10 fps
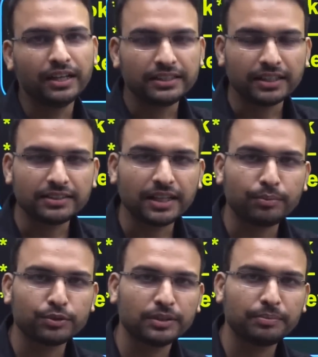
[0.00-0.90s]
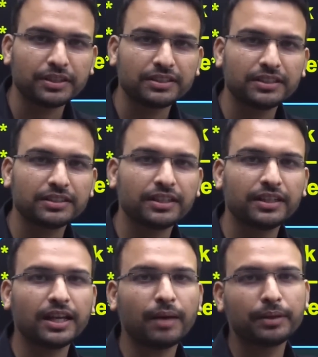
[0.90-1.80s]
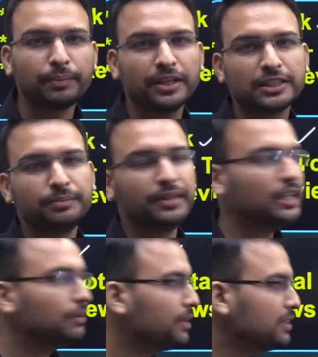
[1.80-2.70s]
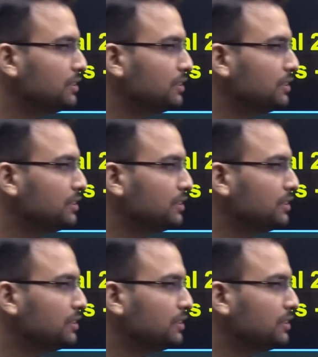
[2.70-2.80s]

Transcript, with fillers: जैसे आप उसे परचेज करेंगे आपके पास मेल में